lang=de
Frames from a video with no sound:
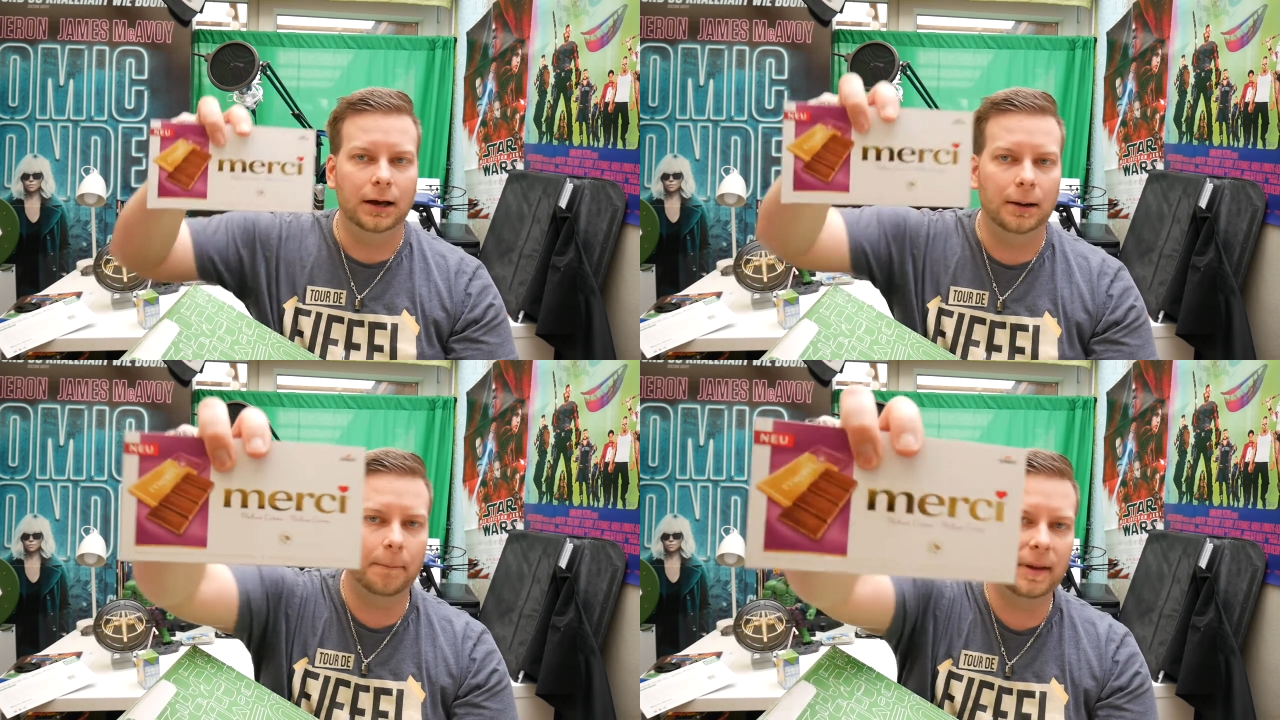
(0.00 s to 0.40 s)

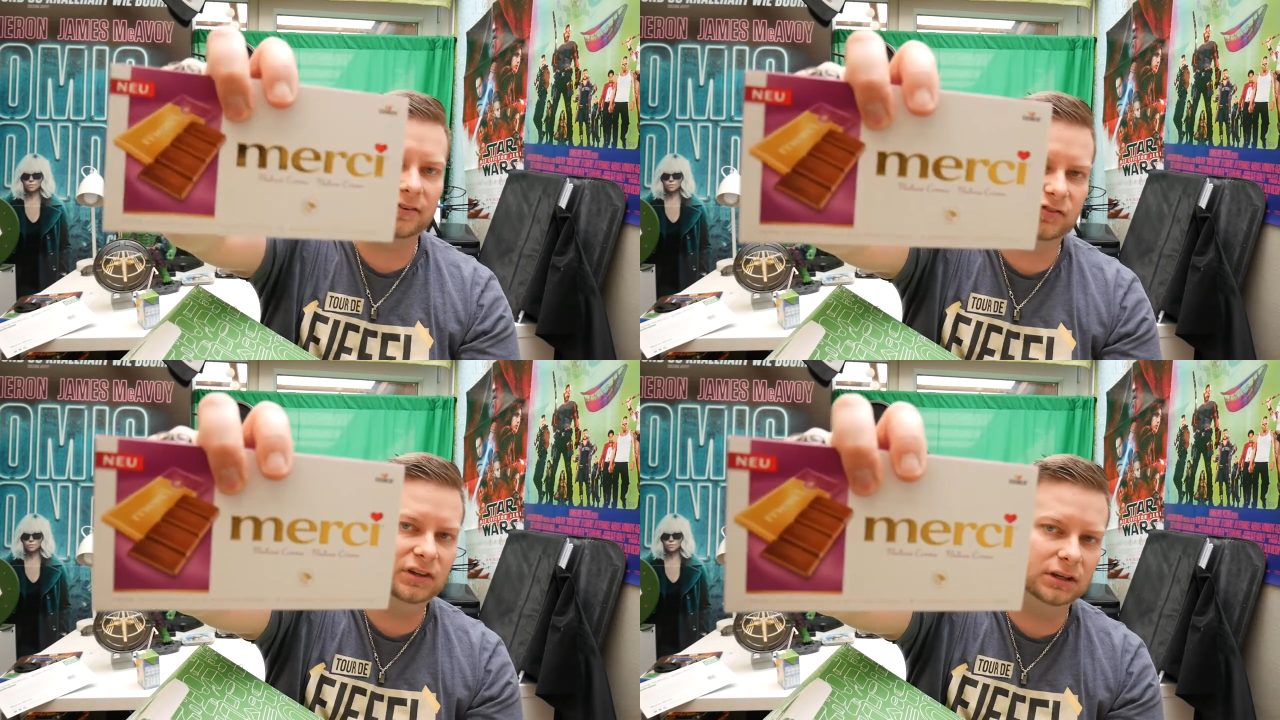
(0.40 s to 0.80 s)

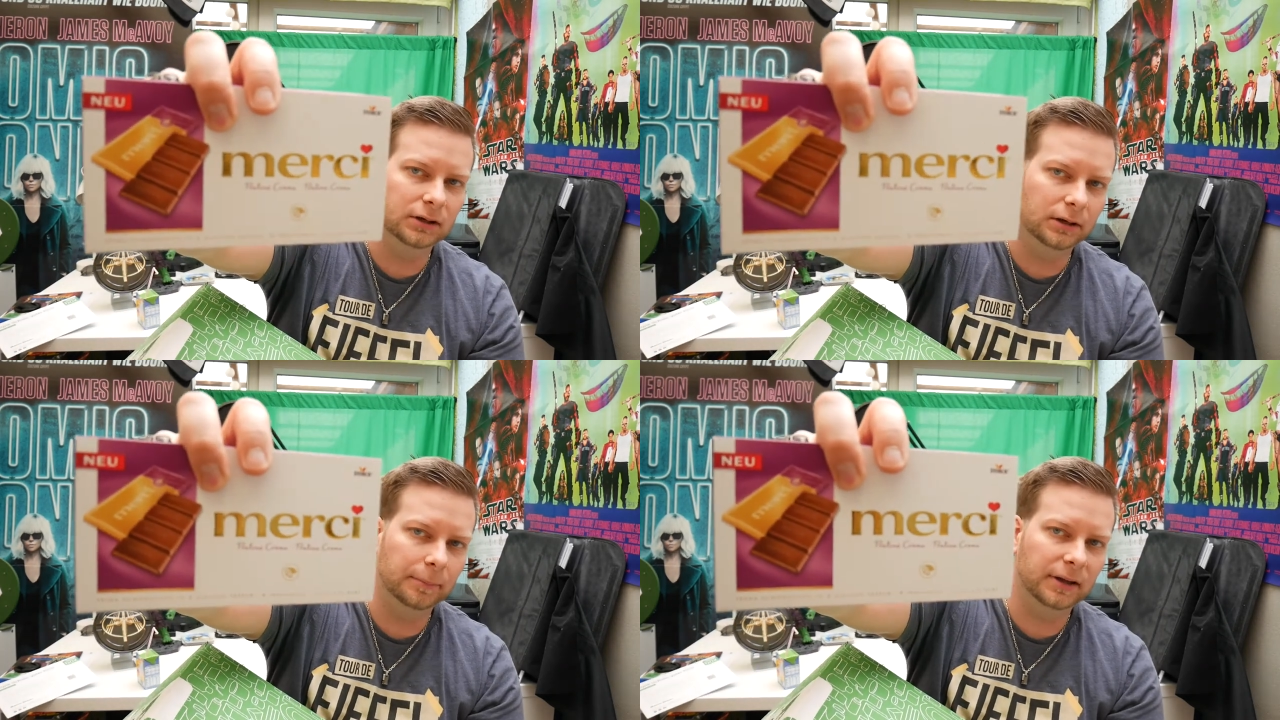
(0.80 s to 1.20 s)

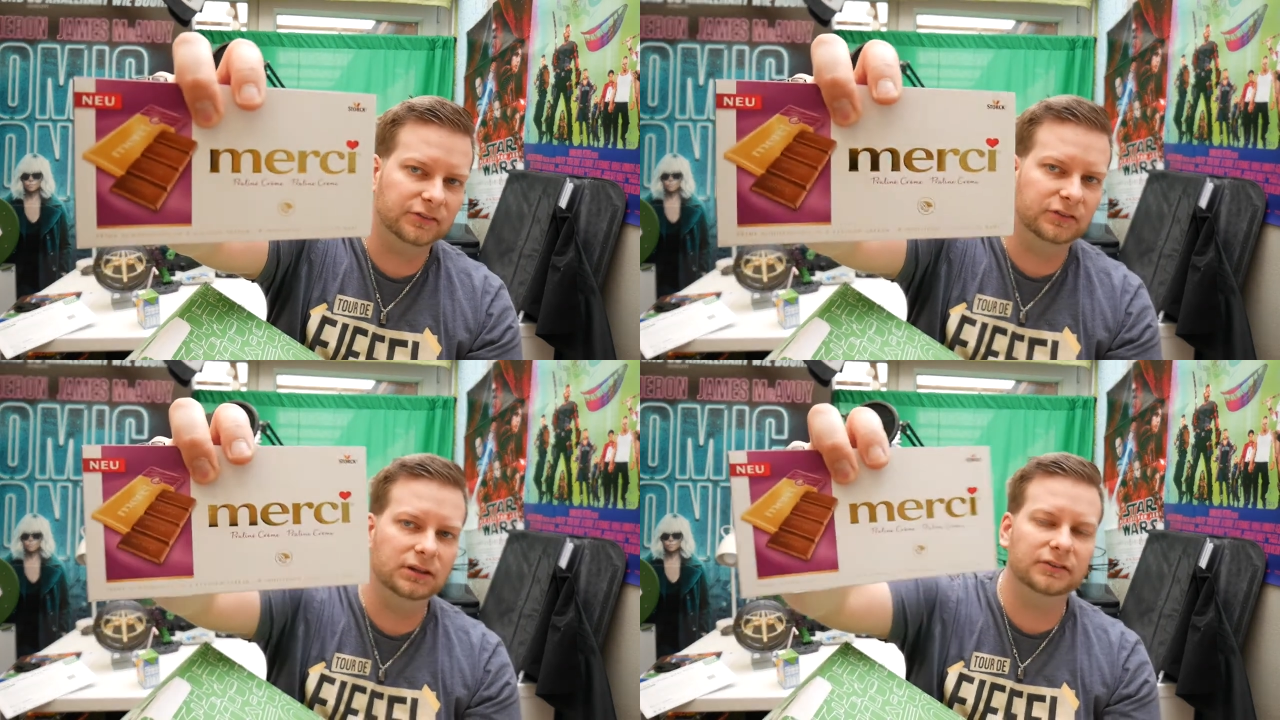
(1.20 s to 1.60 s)
Merci.
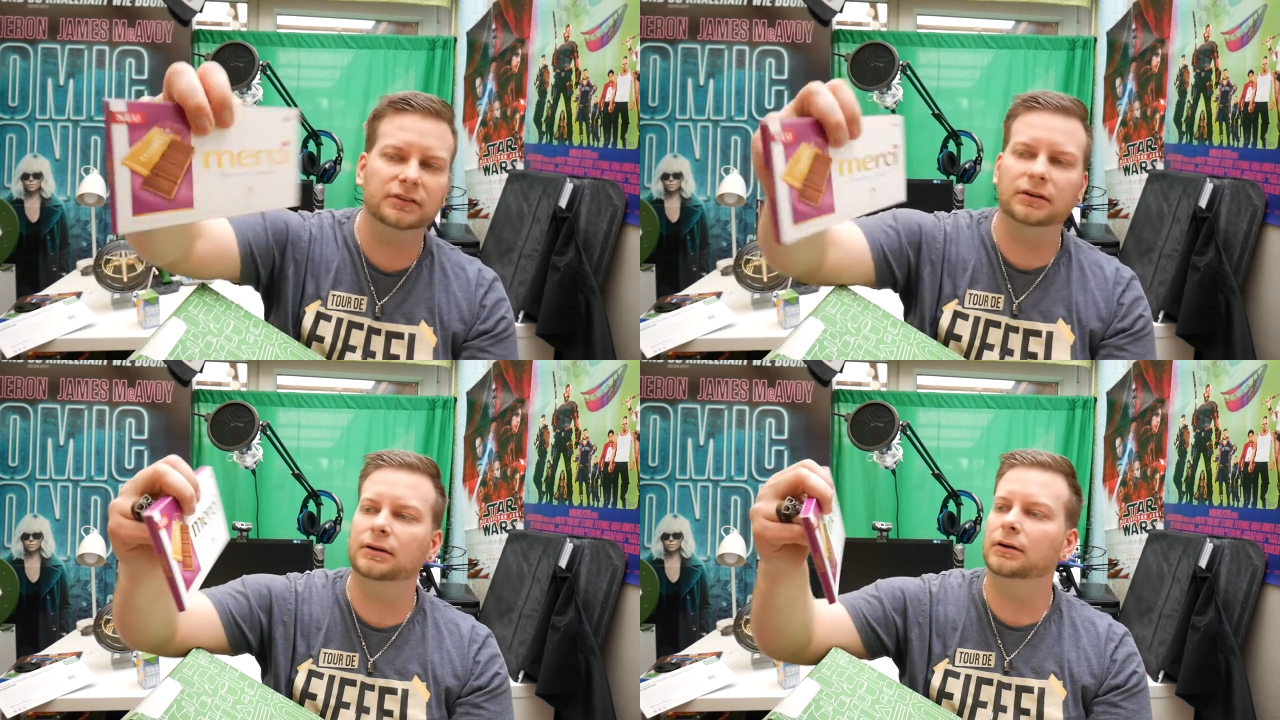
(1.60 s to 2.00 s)
Merci ist da
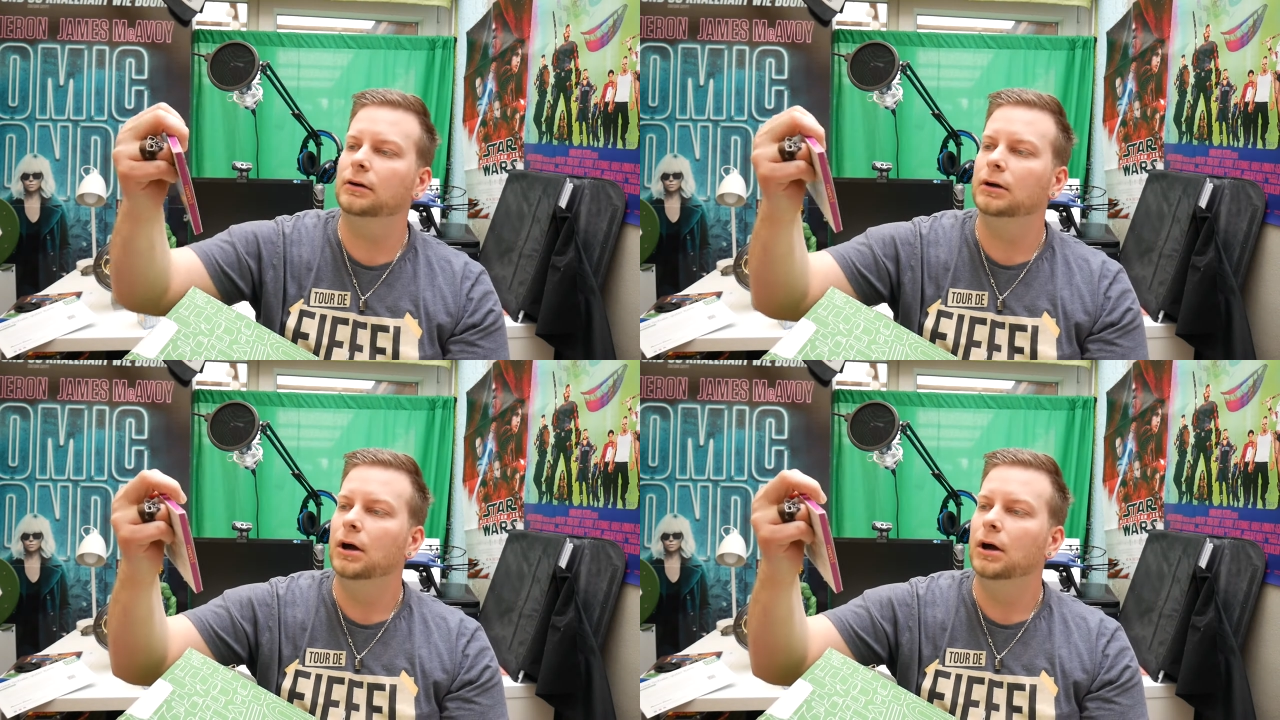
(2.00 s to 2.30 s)
drinne